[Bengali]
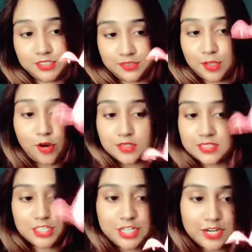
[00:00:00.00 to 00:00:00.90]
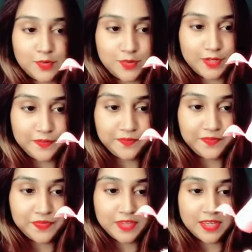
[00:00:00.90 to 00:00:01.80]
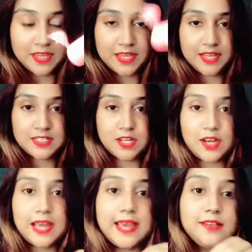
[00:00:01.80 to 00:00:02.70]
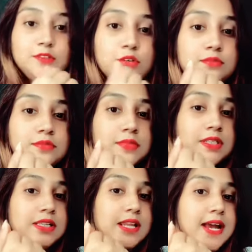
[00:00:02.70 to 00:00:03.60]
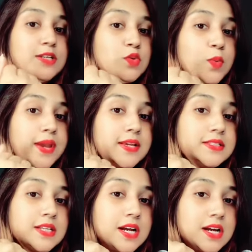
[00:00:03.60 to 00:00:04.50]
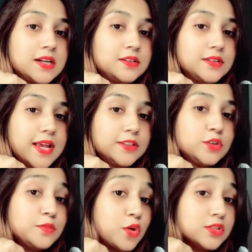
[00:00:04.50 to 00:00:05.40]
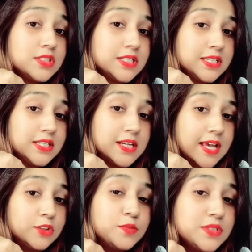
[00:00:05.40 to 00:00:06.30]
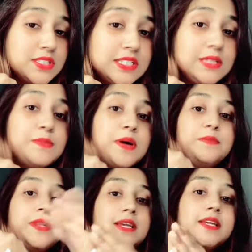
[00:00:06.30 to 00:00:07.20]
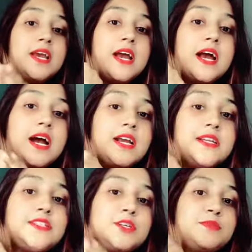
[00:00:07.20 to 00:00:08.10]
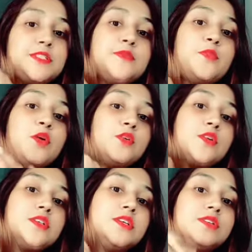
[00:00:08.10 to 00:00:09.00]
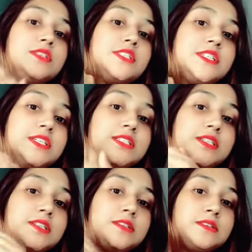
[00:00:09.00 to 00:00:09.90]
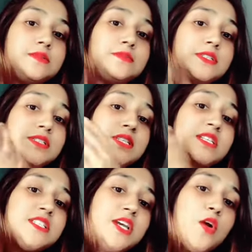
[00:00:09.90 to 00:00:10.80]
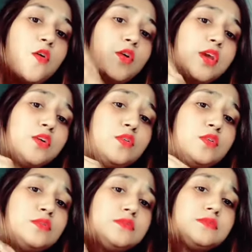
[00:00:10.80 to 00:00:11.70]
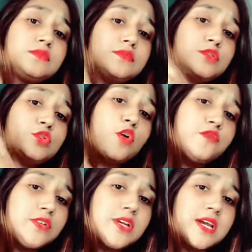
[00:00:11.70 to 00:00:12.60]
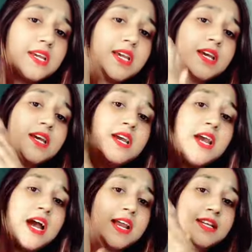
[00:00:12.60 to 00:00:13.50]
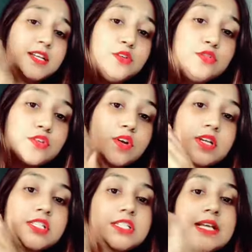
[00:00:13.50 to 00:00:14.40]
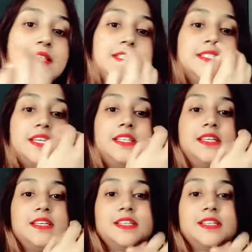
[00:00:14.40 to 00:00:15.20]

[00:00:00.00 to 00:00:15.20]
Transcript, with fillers: থটস শেয়ার করি এটা একদম মানে লাইট ওয়েট আর একদম নন স্টিকি একদম স্টিকি ভাব নাই আর সবচেয়ে বড় কথা হচ্ছে এটা মানে স্কিনটাকে অনেকক্ষণ সফট রাখে আর এটা ইউজ করার সাথে সাথে